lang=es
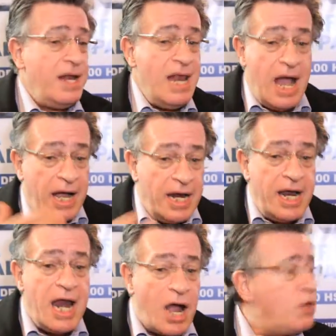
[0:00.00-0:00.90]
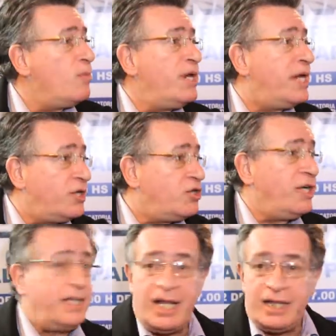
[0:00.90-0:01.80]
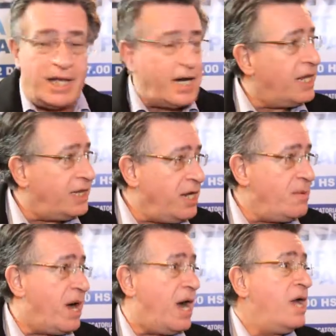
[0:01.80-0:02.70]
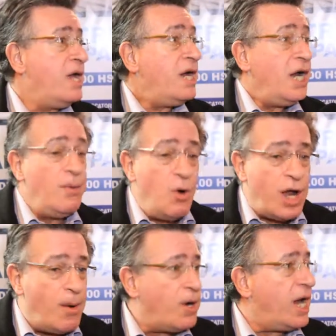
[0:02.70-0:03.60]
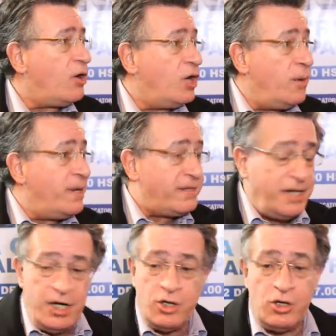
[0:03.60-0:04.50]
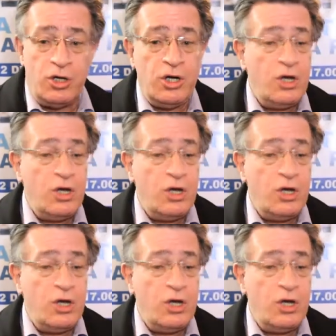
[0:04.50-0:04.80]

le agregue la comunicación esta alternativa, el boca a boca con el vecino,